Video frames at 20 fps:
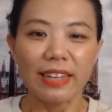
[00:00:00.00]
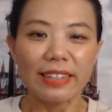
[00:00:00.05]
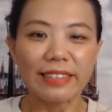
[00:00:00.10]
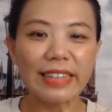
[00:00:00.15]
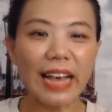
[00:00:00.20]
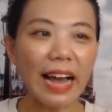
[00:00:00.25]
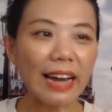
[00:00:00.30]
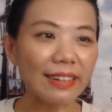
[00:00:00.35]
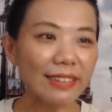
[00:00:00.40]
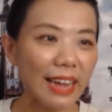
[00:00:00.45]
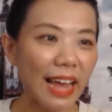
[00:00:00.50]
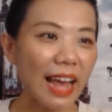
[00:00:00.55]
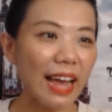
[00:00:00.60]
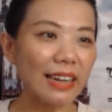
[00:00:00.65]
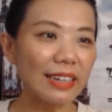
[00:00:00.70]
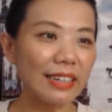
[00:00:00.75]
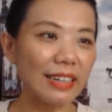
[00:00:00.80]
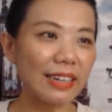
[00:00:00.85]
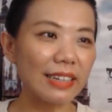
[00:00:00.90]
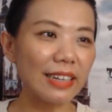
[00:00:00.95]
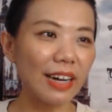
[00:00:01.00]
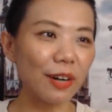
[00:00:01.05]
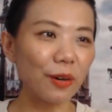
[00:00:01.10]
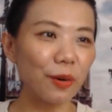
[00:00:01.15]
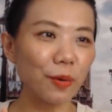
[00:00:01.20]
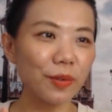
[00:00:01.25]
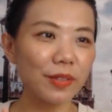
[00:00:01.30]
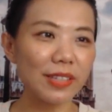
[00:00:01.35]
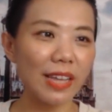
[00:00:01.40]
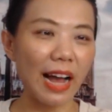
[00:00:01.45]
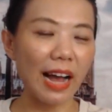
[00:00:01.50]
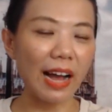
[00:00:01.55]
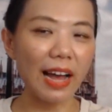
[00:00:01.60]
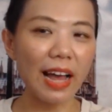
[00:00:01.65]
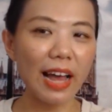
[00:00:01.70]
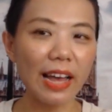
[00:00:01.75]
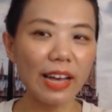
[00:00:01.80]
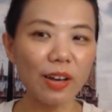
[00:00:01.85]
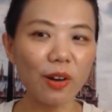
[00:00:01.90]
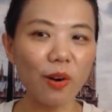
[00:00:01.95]
อย่างแรกเลยถ้าคุณอยาก
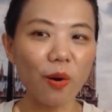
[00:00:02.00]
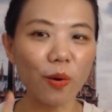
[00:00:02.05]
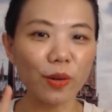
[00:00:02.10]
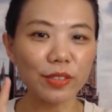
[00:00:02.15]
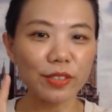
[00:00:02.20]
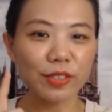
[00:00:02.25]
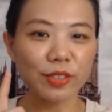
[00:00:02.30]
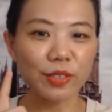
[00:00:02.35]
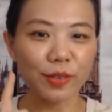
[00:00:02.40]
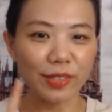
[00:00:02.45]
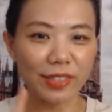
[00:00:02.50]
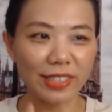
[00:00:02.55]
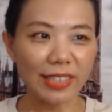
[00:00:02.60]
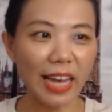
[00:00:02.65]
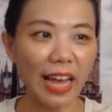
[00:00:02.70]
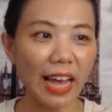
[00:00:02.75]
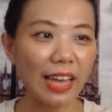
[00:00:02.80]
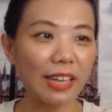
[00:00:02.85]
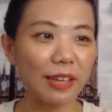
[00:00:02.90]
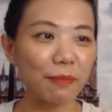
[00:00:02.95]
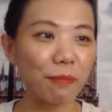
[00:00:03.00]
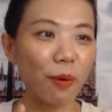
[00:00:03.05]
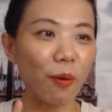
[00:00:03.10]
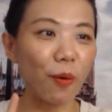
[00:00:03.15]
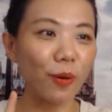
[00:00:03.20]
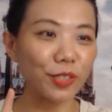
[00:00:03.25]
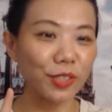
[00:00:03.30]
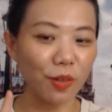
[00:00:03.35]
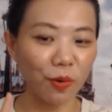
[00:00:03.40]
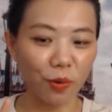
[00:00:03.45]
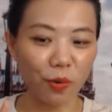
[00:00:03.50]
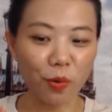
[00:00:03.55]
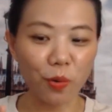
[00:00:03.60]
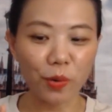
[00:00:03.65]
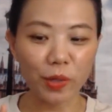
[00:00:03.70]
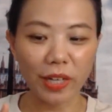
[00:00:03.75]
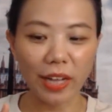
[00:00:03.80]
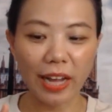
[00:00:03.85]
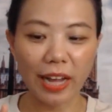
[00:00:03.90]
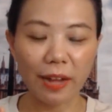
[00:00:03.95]
ให้คนสนใจโพสต์ของคุณ
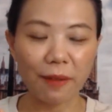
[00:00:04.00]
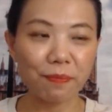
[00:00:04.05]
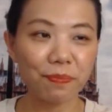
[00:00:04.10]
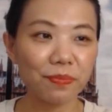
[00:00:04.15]
ค่ะ